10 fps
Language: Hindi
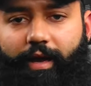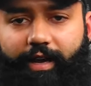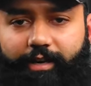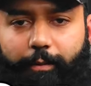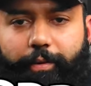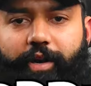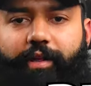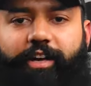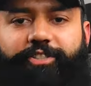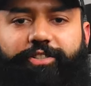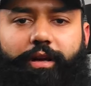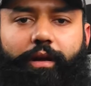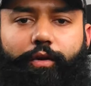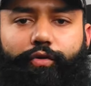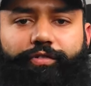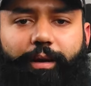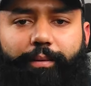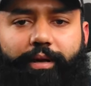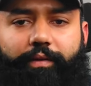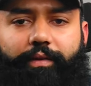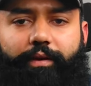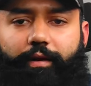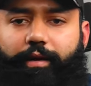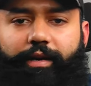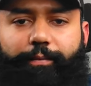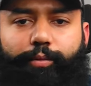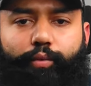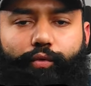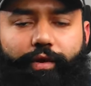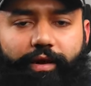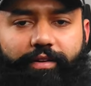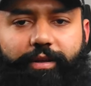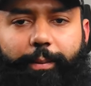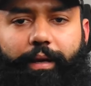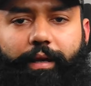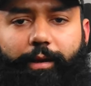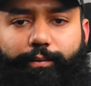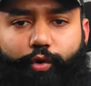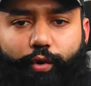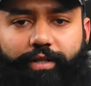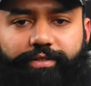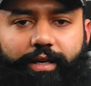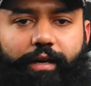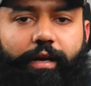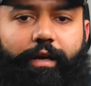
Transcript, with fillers: इंटरप्रिटेड कॉन्सेप्ट के अंदर इनडेप्थ मूव करने से पहले हम थोड़ा सा